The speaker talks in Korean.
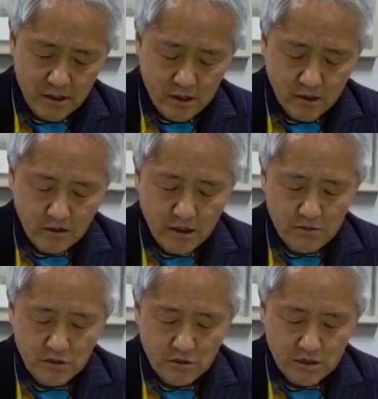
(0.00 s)

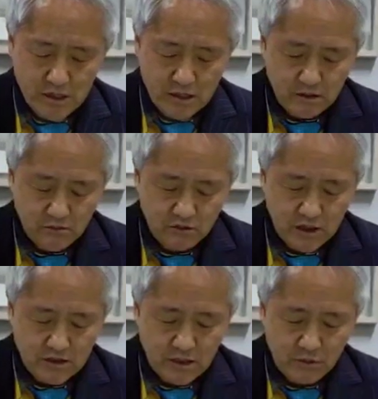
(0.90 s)
현대미술 이해는
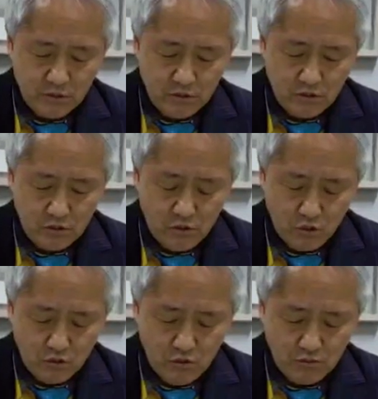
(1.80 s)
문화자본을
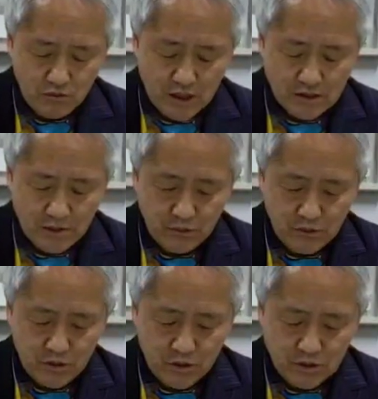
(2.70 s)
요구,
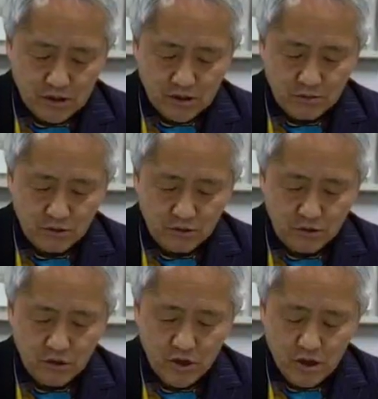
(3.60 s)
문화자본,
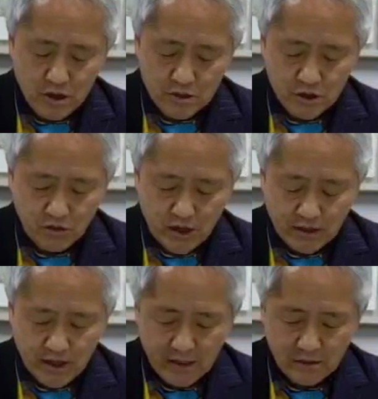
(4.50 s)
경제자본으로
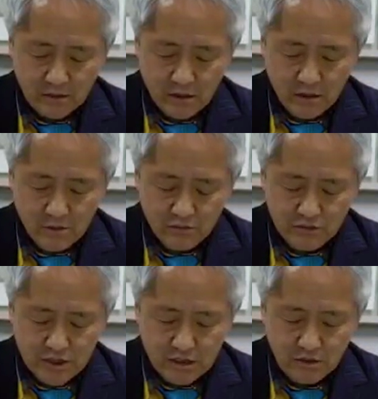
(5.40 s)
전환 가능,
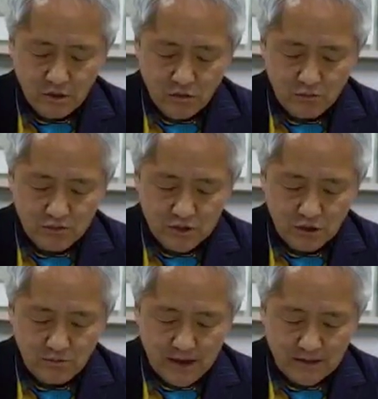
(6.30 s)
부자를 더욱
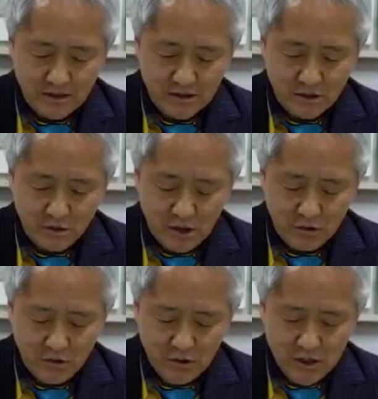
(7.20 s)
부자로 만들기도
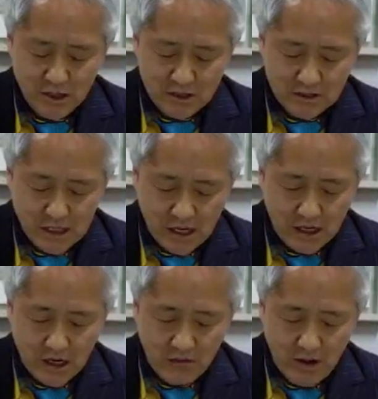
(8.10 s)
하고
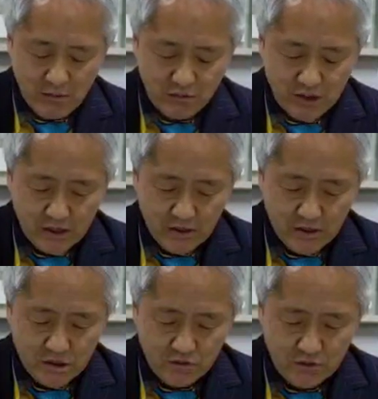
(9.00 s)
작가와 문화를
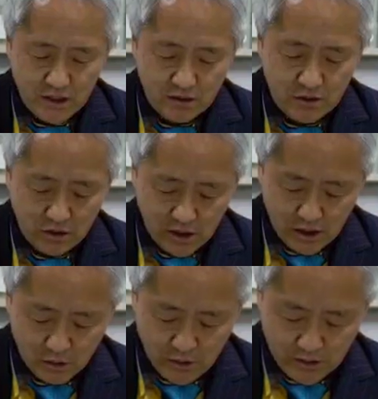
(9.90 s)
지원하는
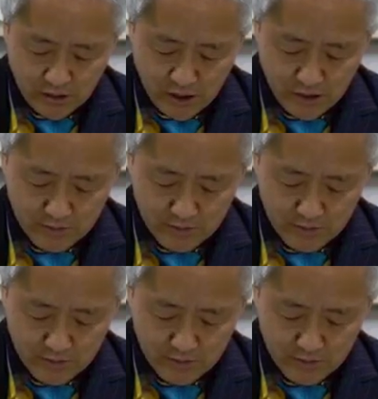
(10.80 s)
역할도 한다.